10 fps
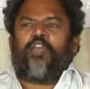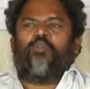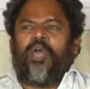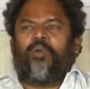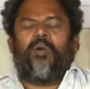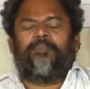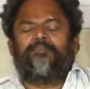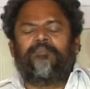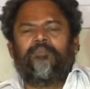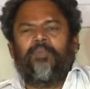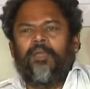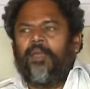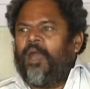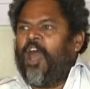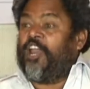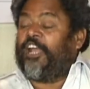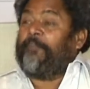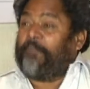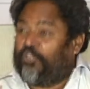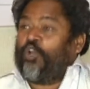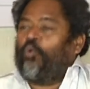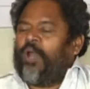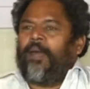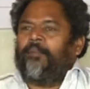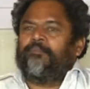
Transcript: నాయకులు ఉన్నారో అలాగే ప్రజలు కూడా